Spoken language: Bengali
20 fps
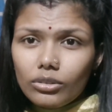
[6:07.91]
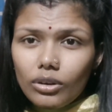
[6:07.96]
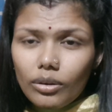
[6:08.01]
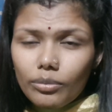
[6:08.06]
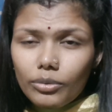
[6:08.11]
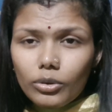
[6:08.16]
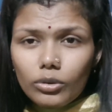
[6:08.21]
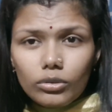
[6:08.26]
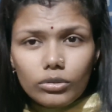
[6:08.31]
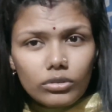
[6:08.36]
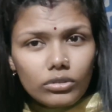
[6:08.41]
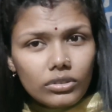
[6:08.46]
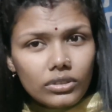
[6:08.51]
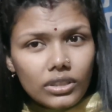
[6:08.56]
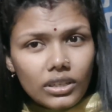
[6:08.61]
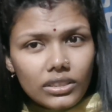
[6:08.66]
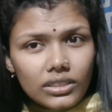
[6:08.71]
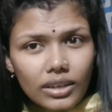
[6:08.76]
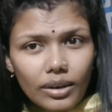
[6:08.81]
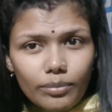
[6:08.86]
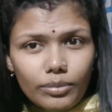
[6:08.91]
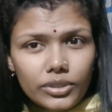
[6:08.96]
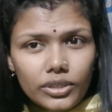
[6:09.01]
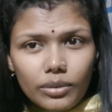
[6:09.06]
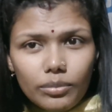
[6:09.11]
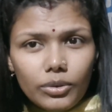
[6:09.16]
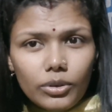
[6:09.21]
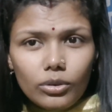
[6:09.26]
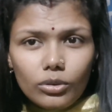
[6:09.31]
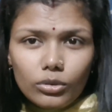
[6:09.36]
যে লকডাউনটা আজকে
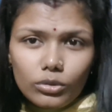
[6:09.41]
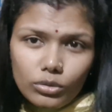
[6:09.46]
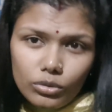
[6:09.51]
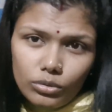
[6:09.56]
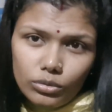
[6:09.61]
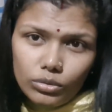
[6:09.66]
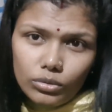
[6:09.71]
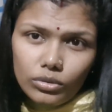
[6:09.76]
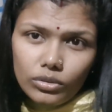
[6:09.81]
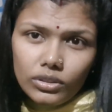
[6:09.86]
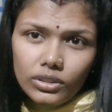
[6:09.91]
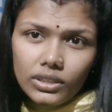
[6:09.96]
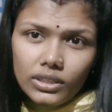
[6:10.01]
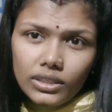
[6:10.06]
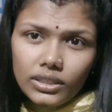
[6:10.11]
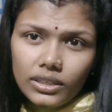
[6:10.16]
পড়ে গেছে কালকে